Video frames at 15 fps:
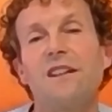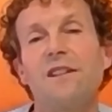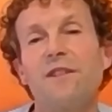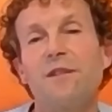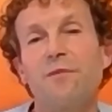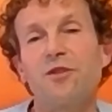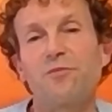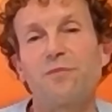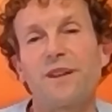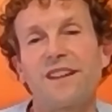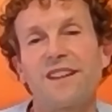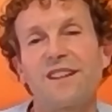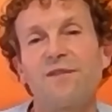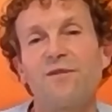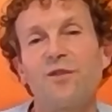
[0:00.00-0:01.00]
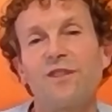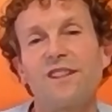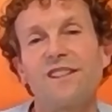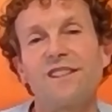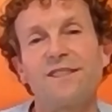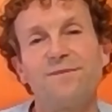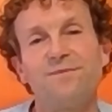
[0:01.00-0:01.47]
die wir besprechen
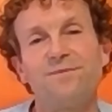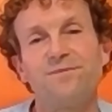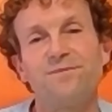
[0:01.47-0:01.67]
wollen.